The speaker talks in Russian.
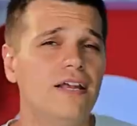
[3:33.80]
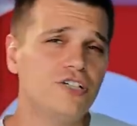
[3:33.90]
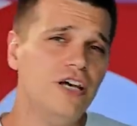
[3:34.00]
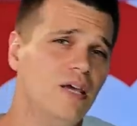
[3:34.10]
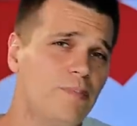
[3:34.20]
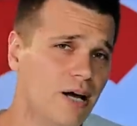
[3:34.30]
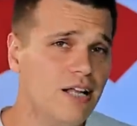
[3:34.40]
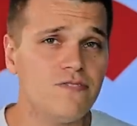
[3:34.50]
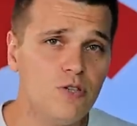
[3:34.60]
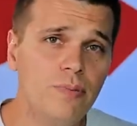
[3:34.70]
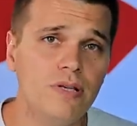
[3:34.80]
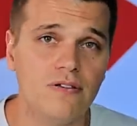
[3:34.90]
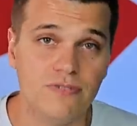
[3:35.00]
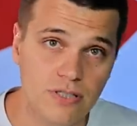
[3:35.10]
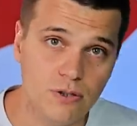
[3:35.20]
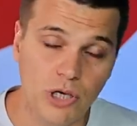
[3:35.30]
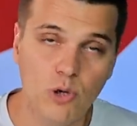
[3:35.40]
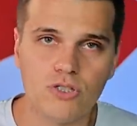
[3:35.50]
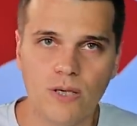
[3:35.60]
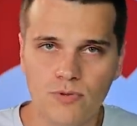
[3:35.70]
Решение пока не вступило в силу, и
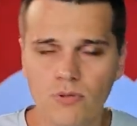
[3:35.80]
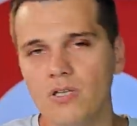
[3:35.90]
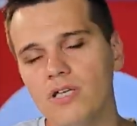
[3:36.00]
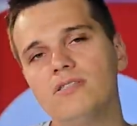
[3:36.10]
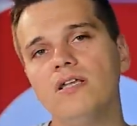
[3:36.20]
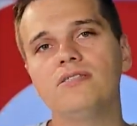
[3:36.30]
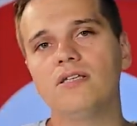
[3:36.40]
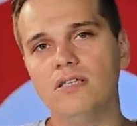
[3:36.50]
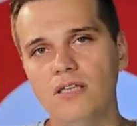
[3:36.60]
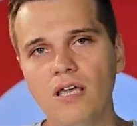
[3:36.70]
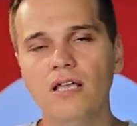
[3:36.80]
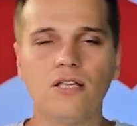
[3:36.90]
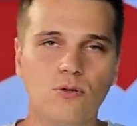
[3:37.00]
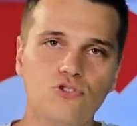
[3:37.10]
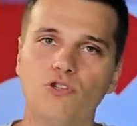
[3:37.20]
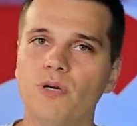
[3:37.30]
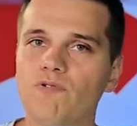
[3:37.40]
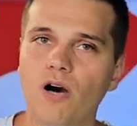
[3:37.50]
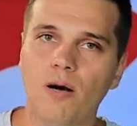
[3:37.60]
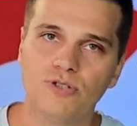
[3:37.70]
у Samsung есть 30 дней на то, чтобы
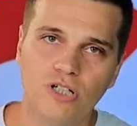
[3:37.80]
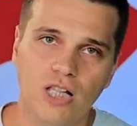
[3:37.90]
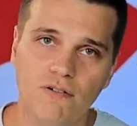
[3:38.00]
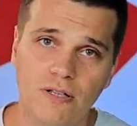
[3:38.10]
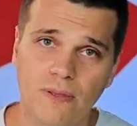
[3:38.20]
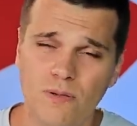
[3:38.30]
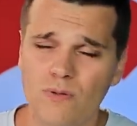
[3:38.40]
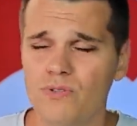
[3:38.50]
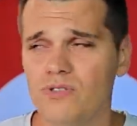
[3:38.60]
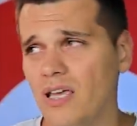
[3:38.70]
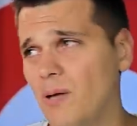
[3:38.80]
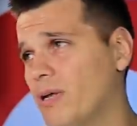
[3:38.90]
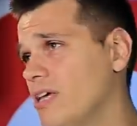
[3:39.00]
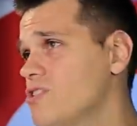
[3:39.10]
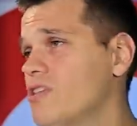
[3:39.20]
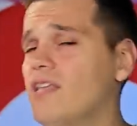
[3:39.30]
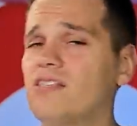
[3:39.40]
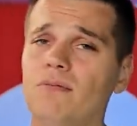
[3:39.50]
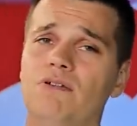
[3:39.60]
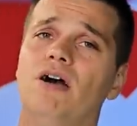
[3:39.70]
его обжаловать. Но, друзья, я практически не
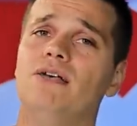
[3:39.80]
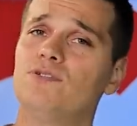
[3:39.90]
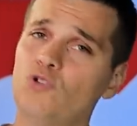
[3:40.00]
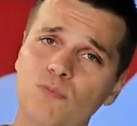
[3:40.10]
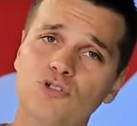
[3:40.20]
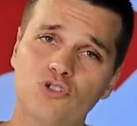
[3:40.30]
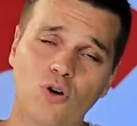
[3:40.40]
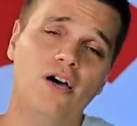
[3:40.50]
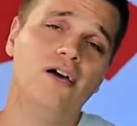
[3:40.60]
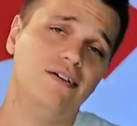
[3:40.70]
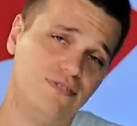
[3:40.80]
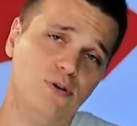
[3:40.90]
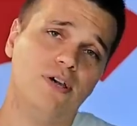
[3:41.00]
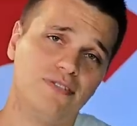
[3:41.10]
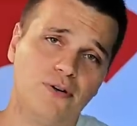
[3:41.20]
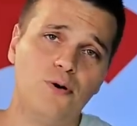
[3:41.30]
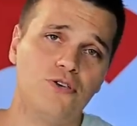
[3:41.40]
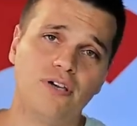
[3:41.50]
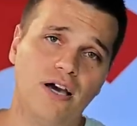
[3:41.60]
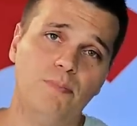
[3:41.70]
сомневаюсь в том, что история
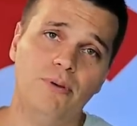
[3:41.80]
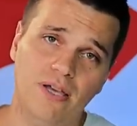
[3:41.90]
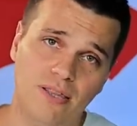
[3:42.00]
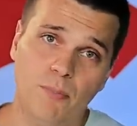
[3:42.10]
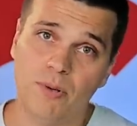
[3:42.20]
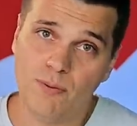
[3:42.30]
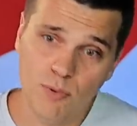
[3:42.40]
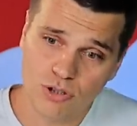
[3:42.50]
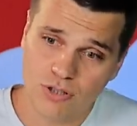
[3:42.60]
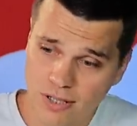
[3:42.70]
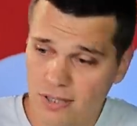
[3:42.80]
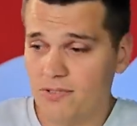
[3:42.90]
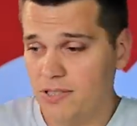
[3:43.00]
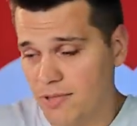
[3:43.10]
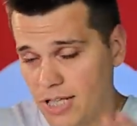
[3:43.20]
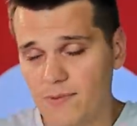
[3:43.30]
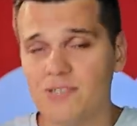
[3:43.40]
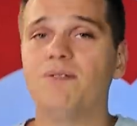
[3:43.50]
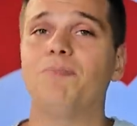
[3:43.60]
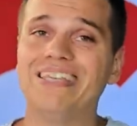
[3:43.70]
закончится хэппи-эндом, потому что это
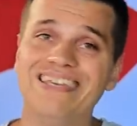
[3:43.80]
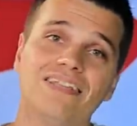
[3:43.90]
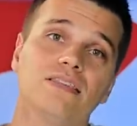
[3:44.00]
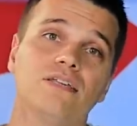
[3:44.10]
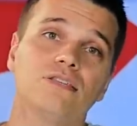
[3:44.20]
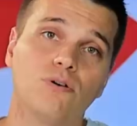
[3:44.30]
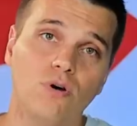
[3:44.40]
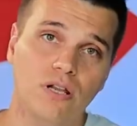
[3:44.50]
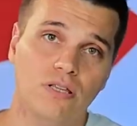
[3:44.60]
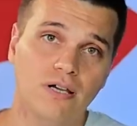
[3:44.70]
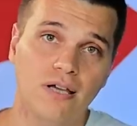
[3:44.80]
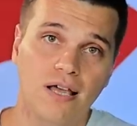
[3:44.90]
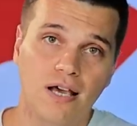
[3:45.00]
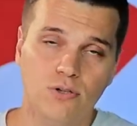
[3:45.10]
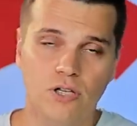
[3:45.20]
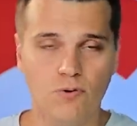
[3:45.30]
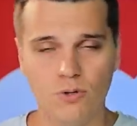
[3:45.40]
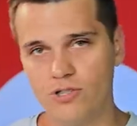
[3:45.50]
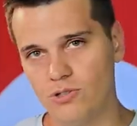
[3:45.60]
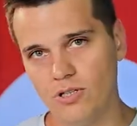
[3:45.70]
всего-навсего патентный троллинг. Кто не в
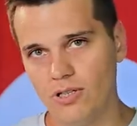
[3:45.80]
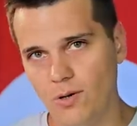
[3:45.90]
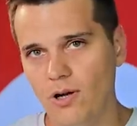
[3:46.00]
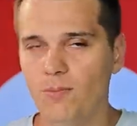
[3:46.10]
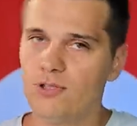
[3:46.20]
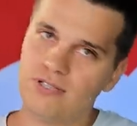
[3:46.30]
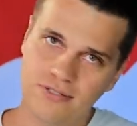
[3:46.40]
курсе, что это такое, можете